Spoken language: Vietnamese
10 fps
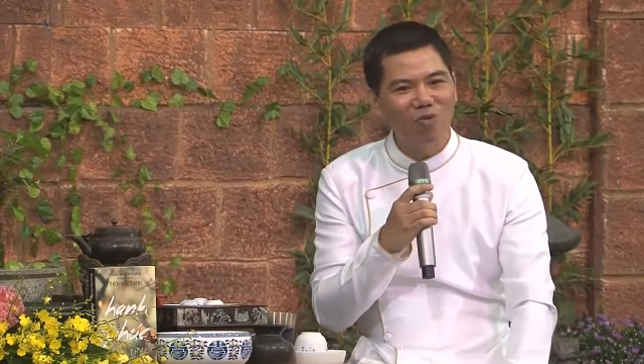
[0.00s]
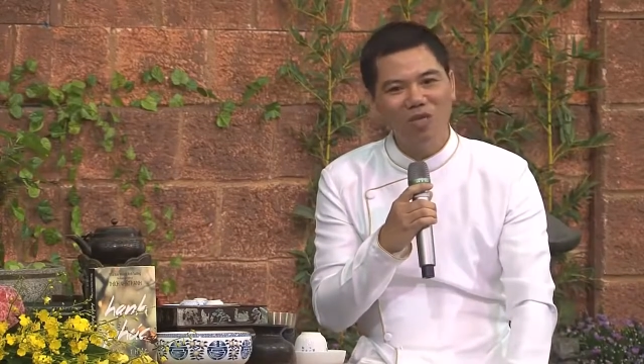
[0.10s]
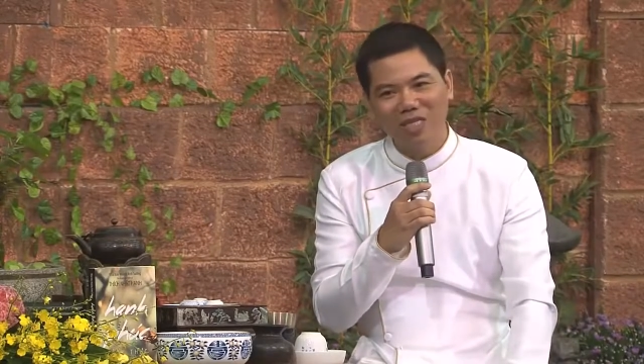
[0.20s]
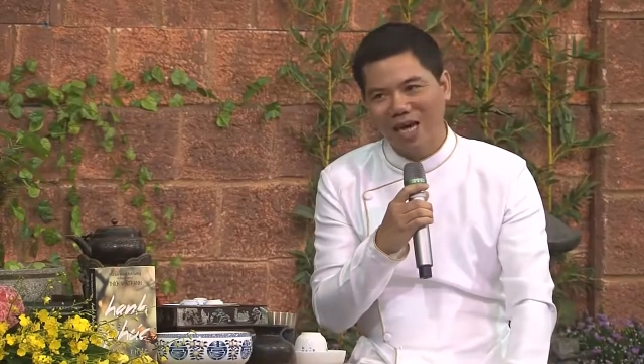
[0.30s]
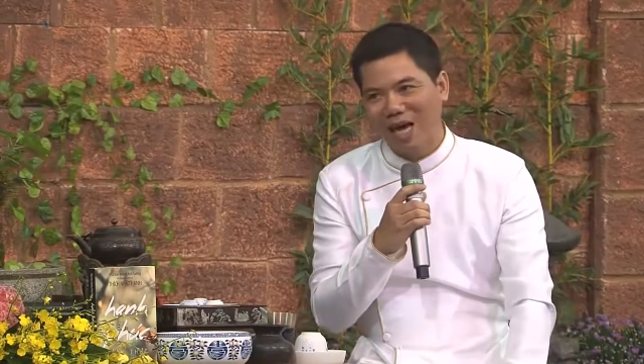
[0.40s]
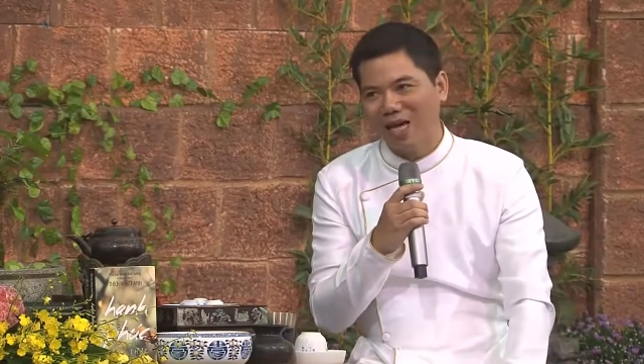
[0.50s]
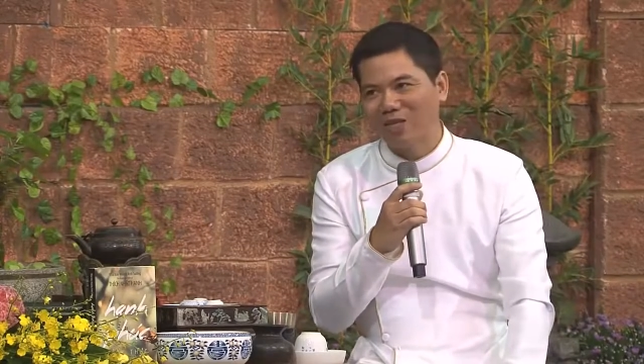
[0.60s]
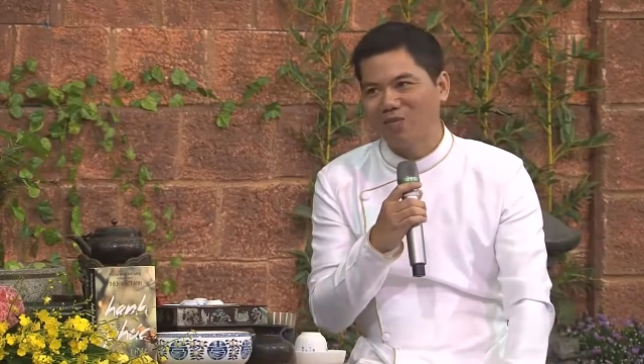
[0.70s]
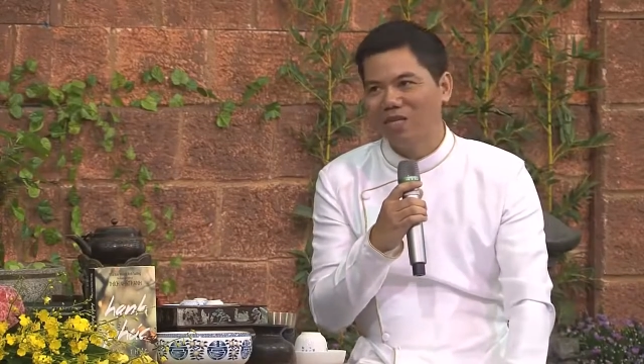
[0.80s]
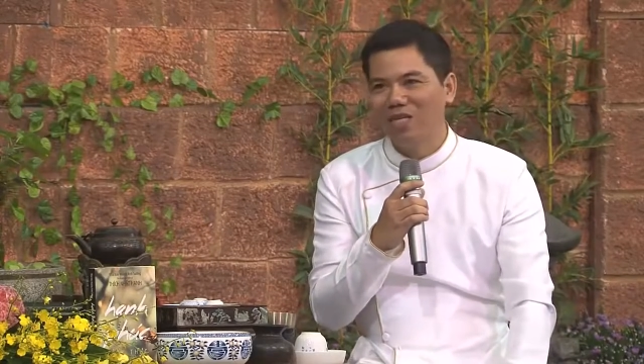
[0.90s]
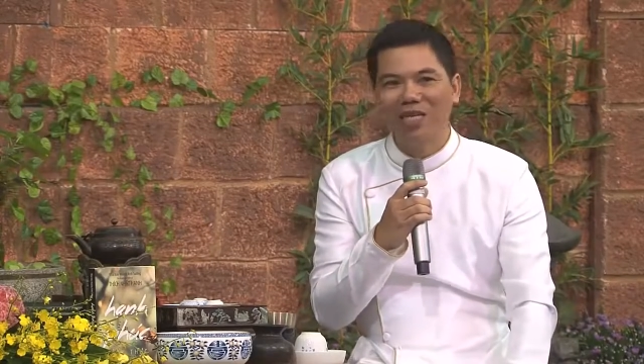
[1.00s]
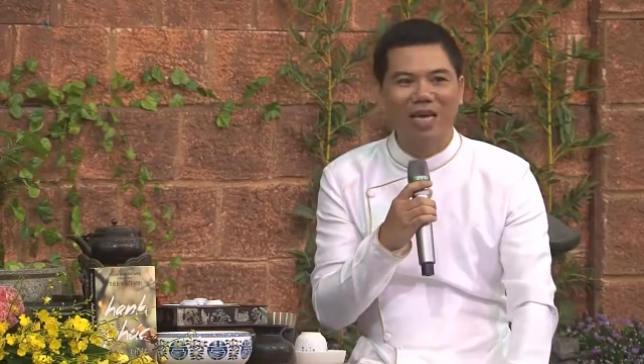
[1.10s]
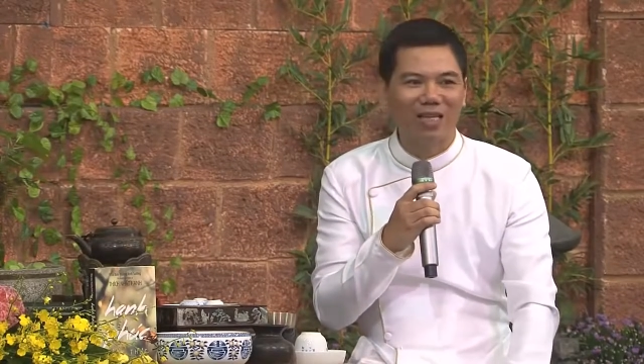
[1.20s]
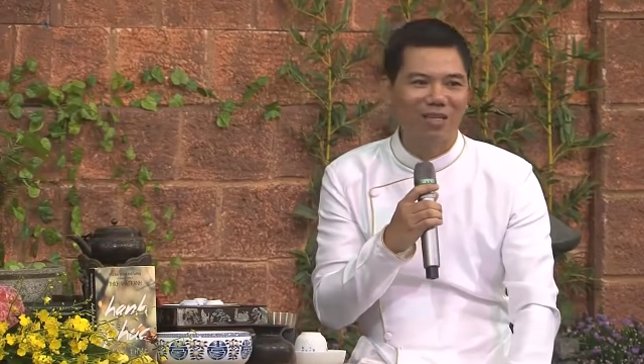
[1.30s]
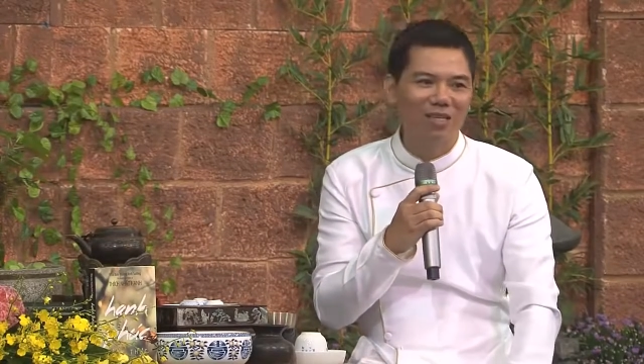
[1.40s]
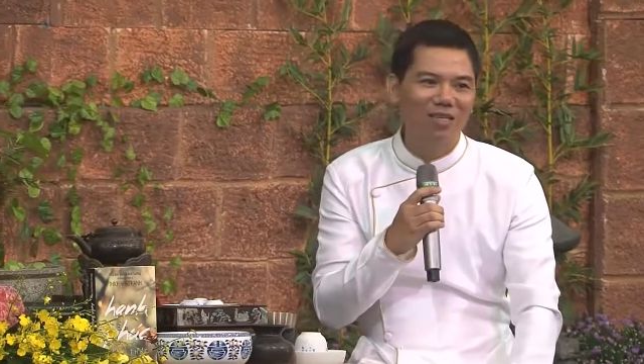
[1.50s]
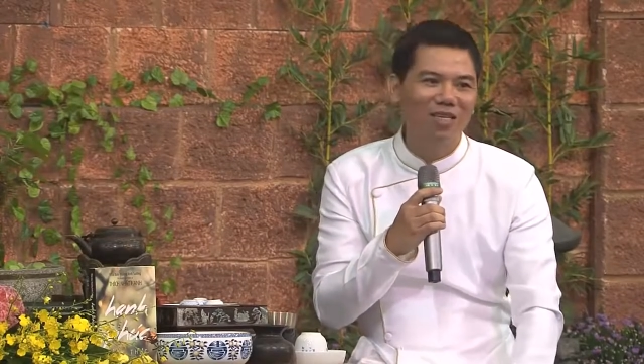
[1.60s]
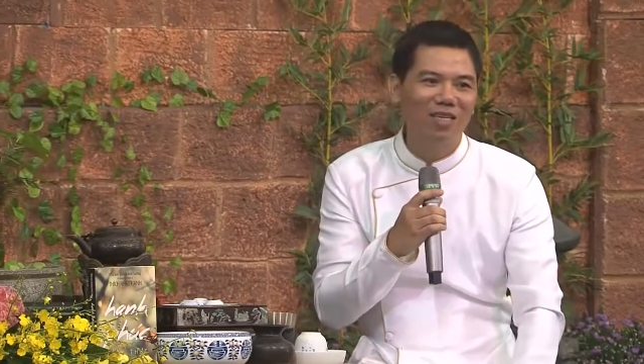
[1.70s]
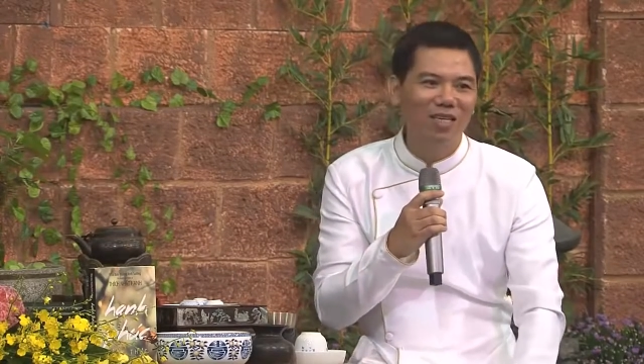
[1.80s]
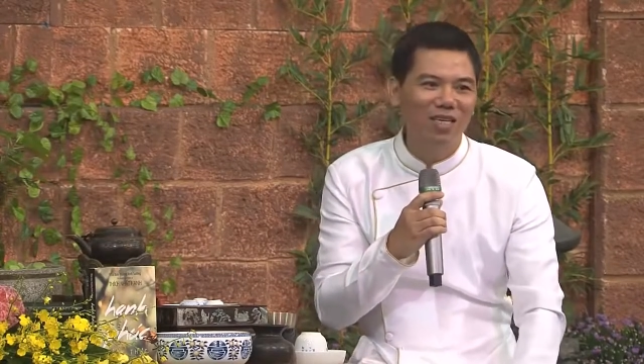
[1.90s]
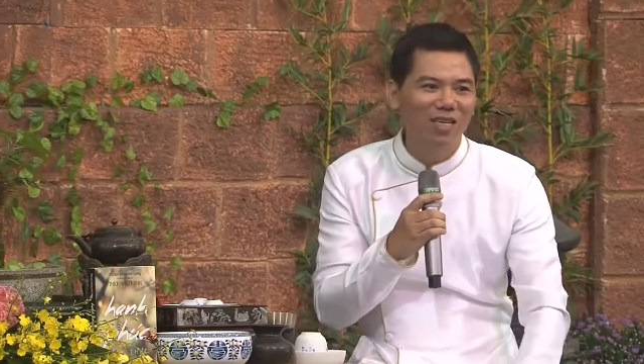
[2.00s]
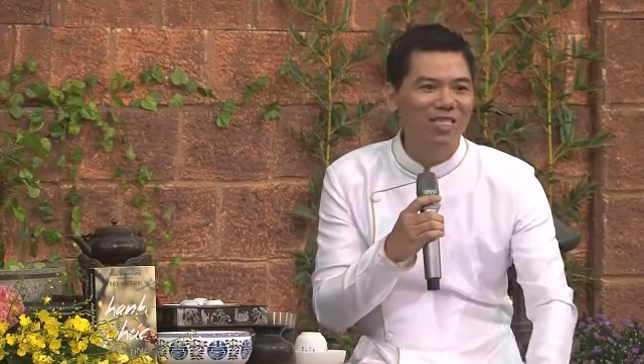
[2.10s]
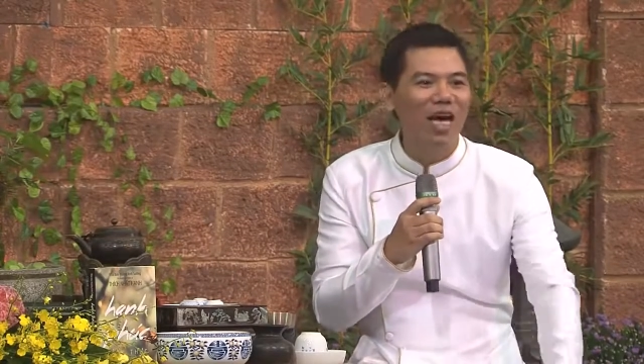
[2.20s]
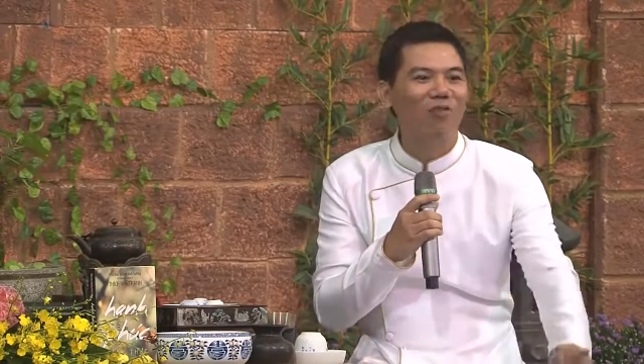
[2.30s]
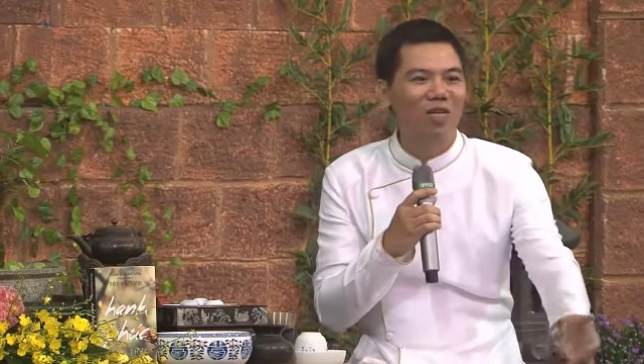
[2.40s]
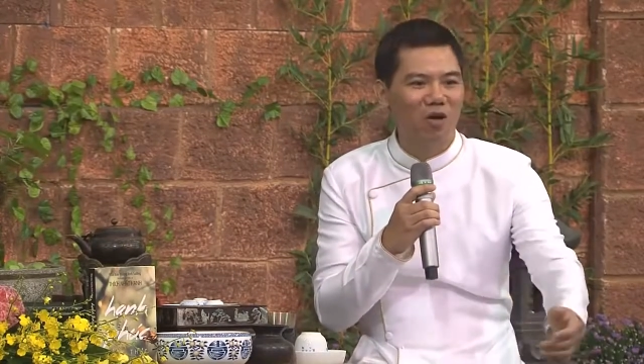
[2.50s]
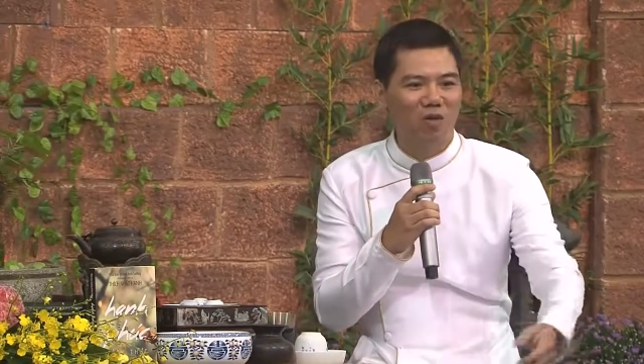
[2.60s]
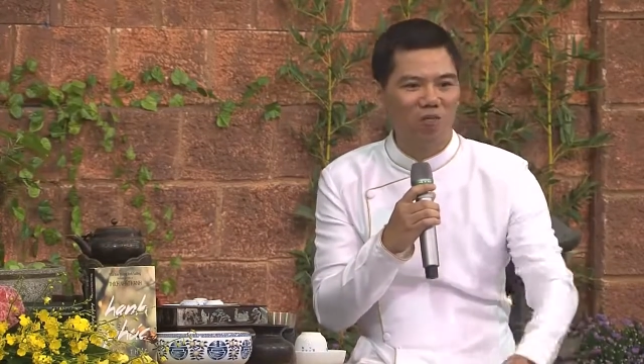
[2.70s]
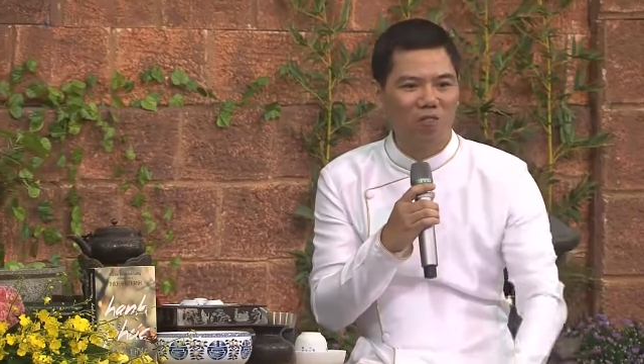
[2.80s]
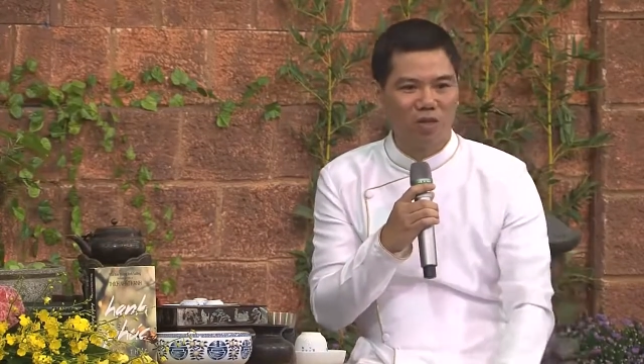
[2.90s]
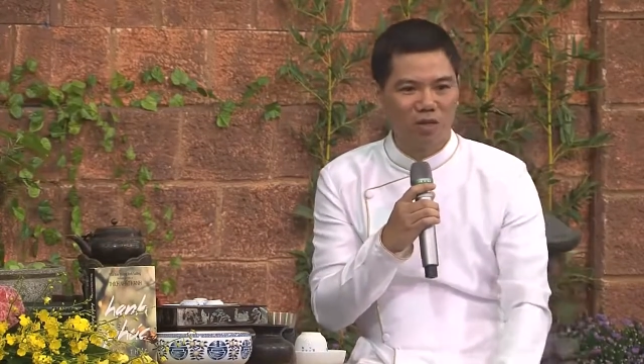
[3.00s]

uống trà, xong đi thiền hành, đi dạo với nhau.